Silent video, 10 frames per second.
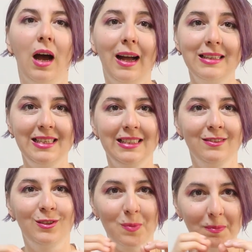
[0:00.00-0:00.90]
а
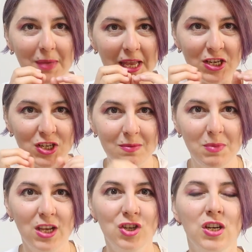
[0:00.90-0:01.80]
делать все меньше и
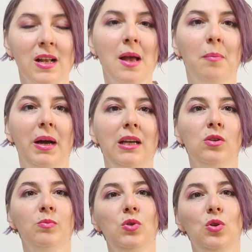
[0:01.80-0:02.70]
меньше.
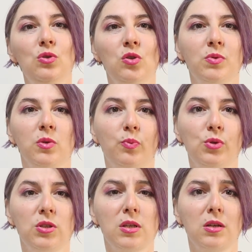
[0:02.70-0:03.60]
Поэтому YouTube
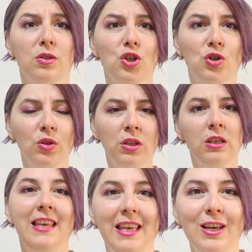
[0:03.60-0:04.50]
запустил
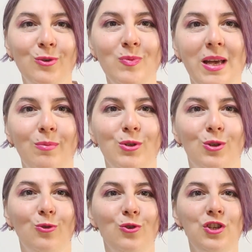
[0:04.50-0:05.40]
4 и их у меня
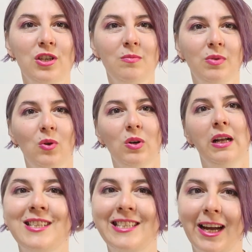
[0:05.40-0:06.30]
будет очень
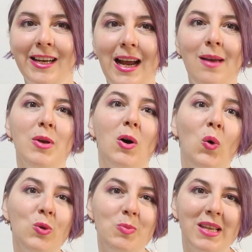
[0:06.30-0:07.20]
много. В Инстаграме
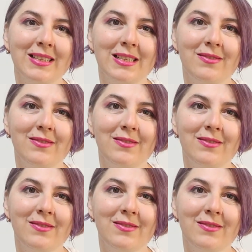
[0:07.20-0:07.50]
он у меня